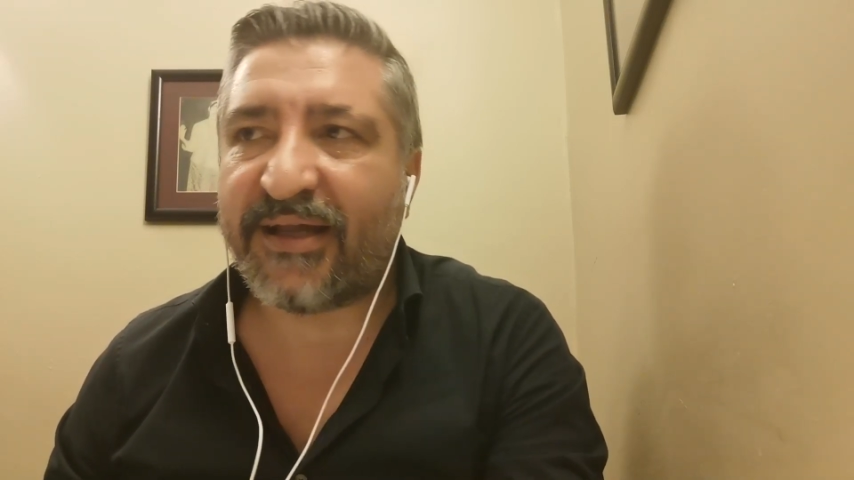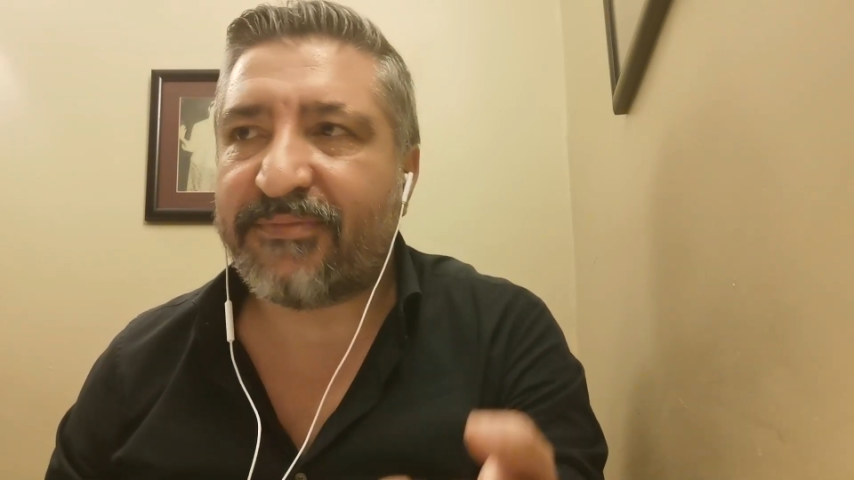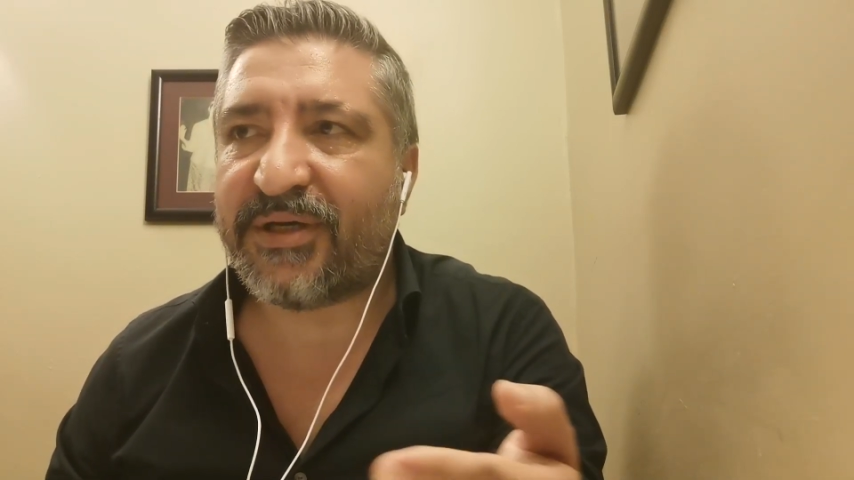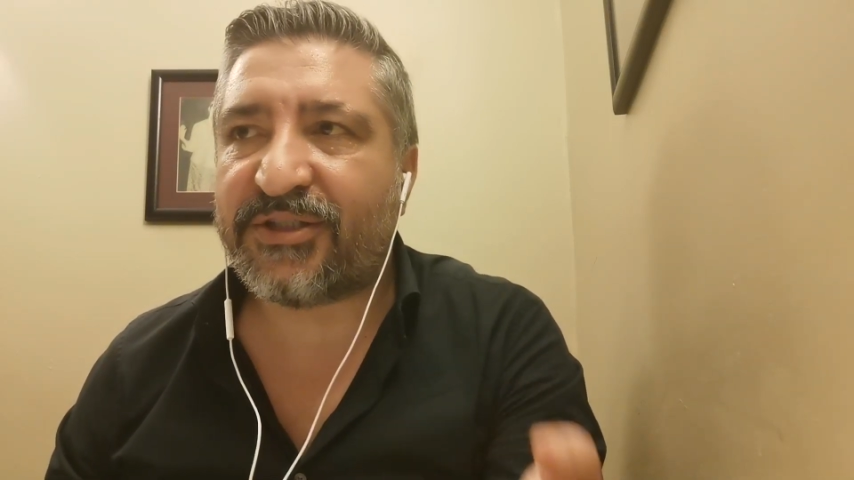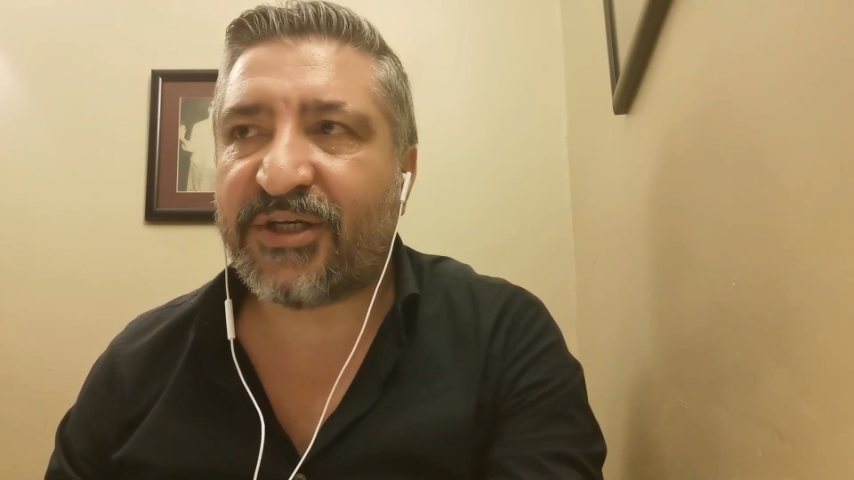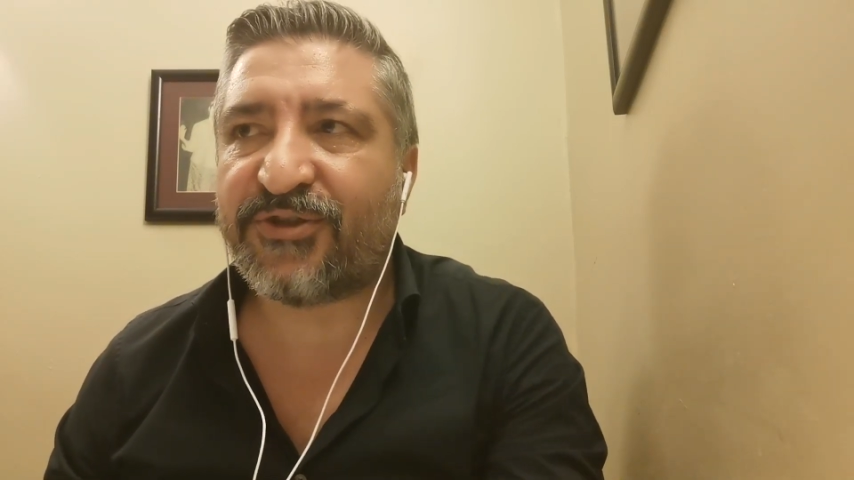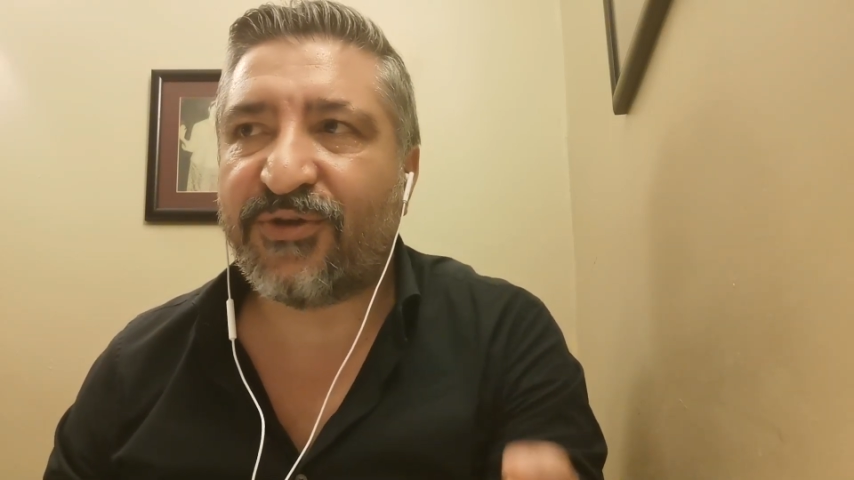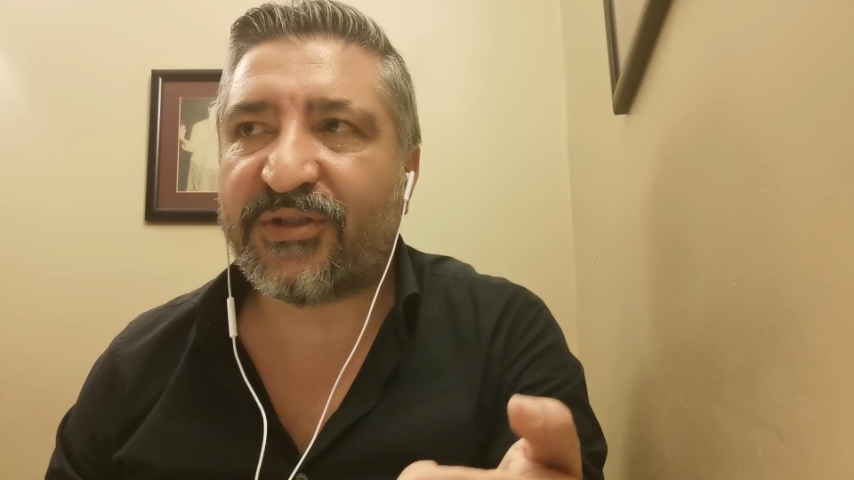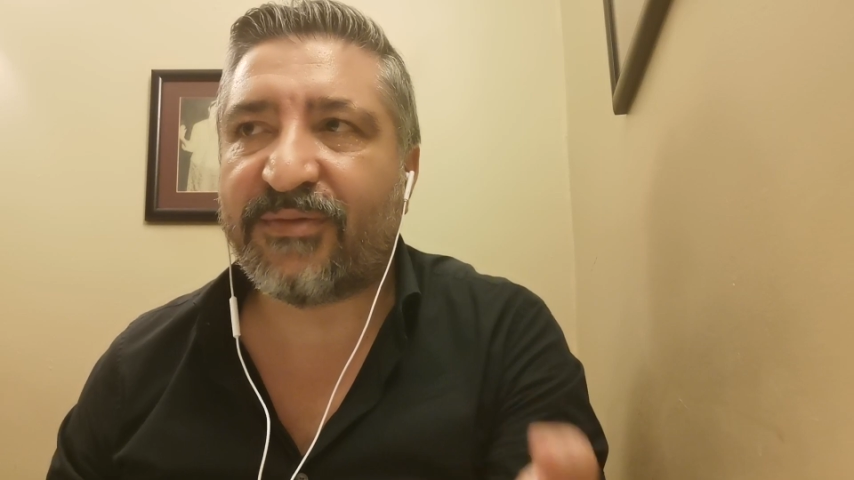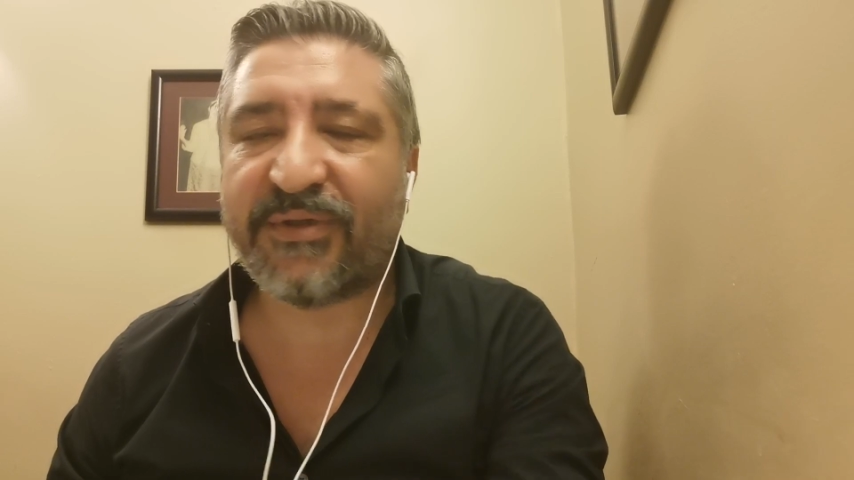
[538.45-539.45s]
hani Beşiktaş
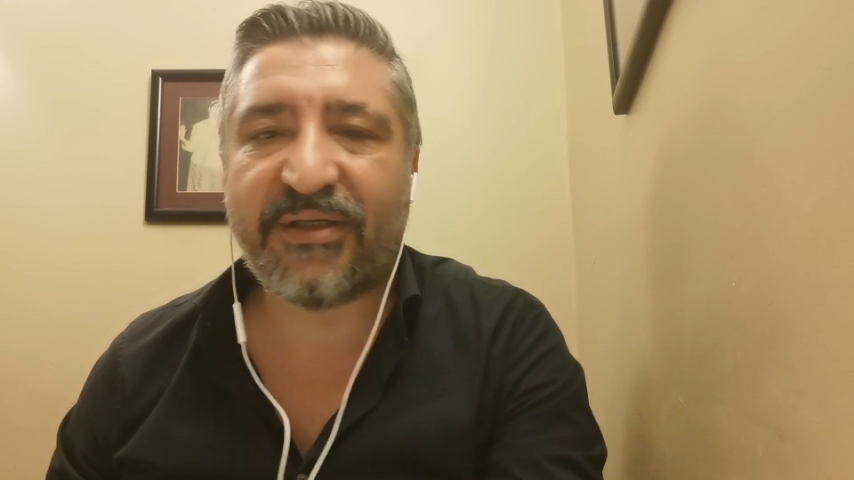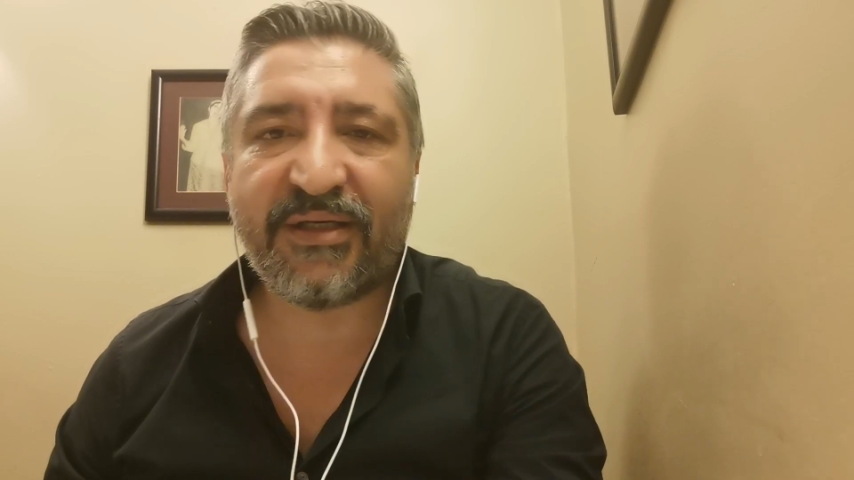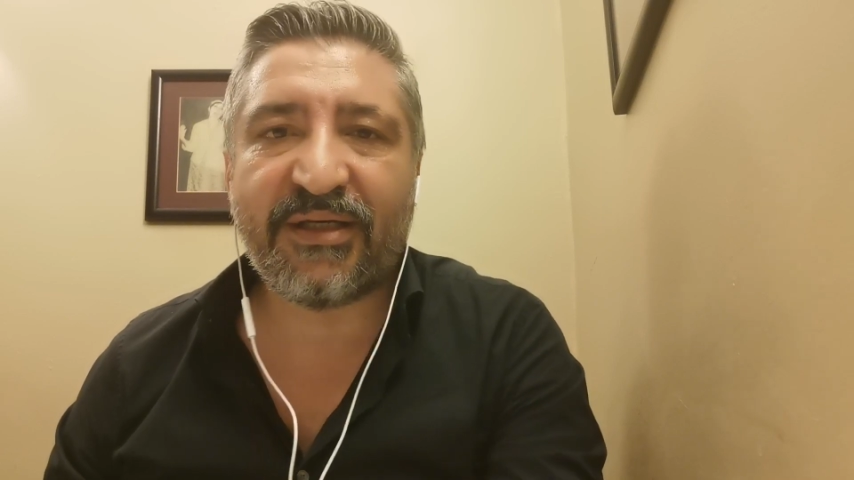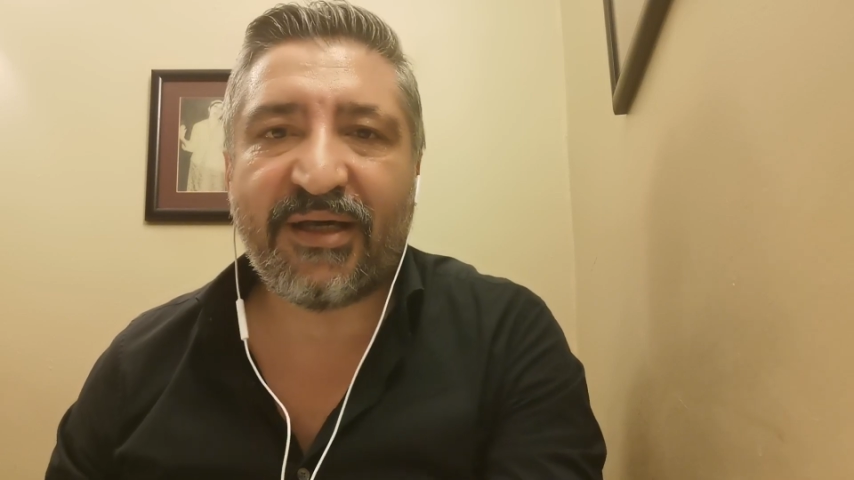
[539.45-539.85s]
yönetimi